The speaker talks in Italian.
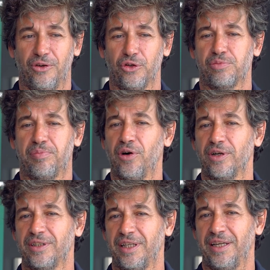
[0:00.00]
Lo
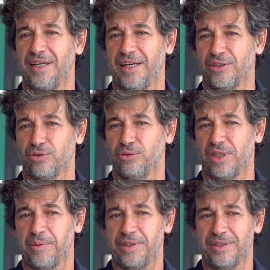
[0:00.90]
sport è
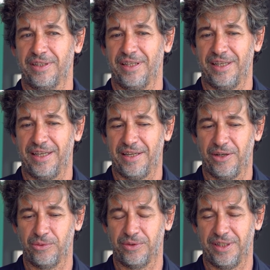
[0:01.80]
assolutamente
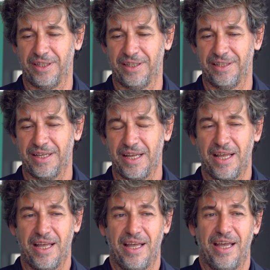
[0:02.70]
un,
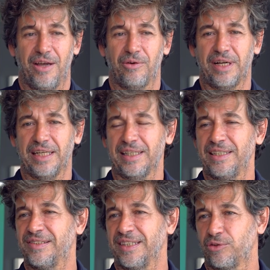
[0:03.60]
un
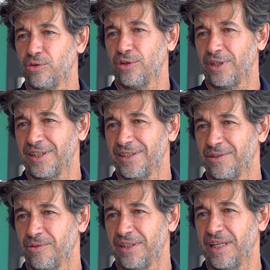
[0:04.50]
catalizzatore di
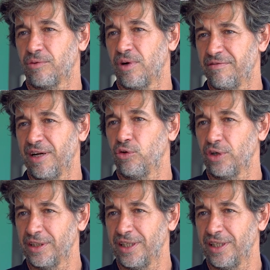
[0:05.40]
quel, quel valore